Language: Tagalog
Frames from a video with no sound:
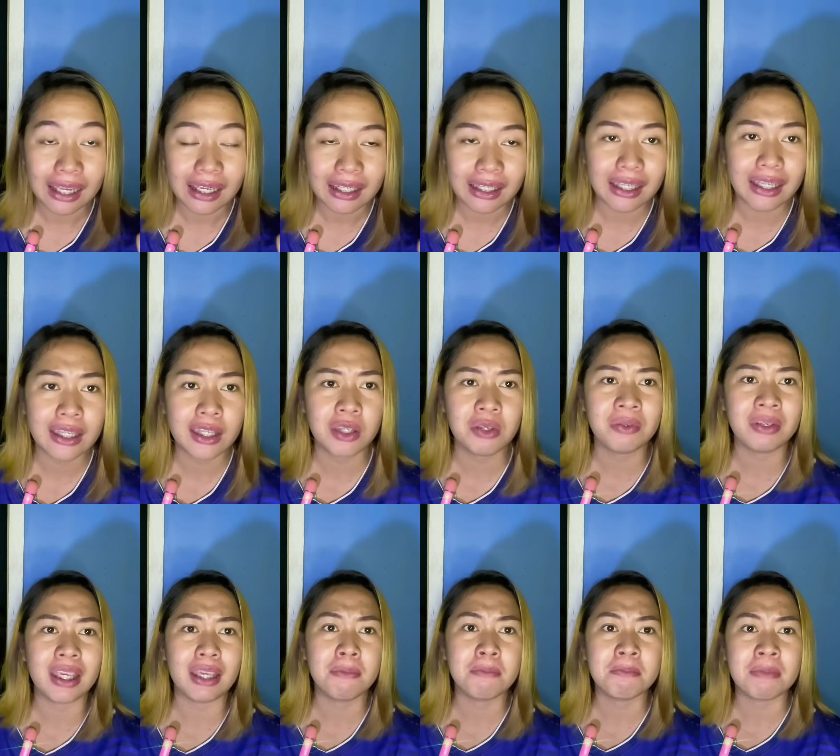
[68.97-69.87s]
Can you
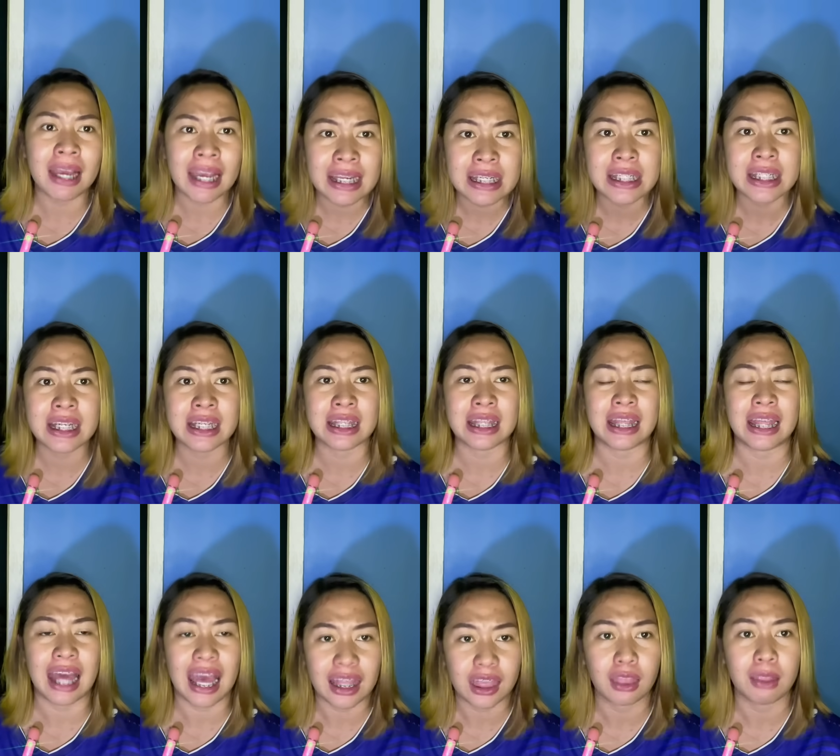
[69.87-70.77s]
imagine
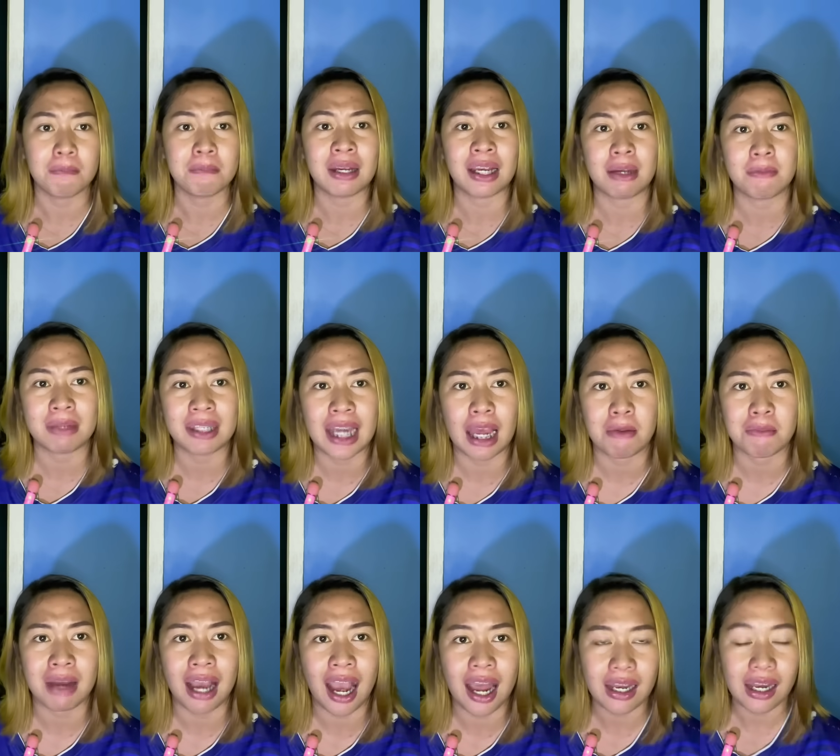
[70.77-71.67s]
that, mga
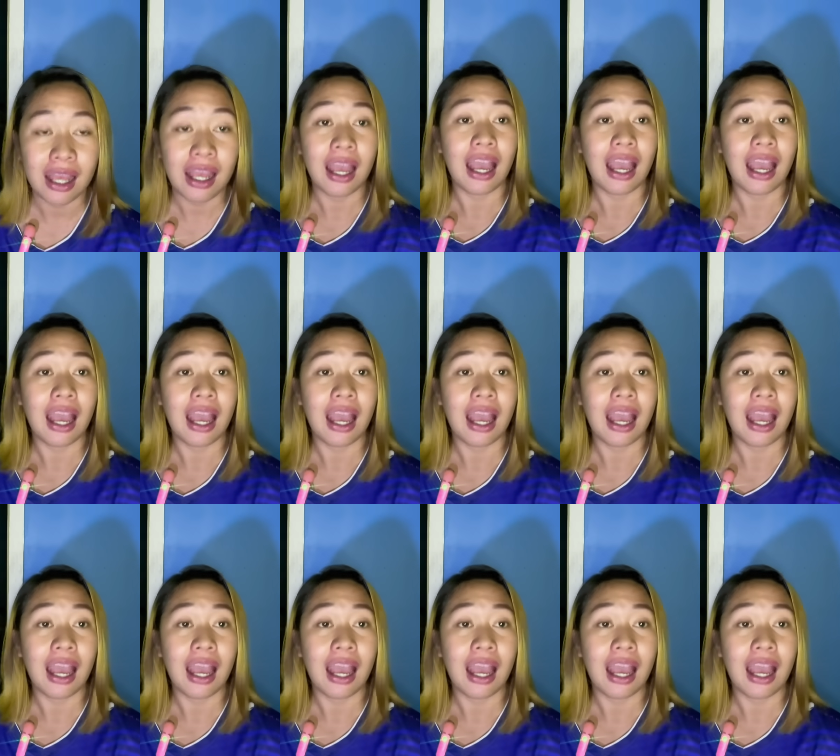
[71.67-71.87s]
minamahal?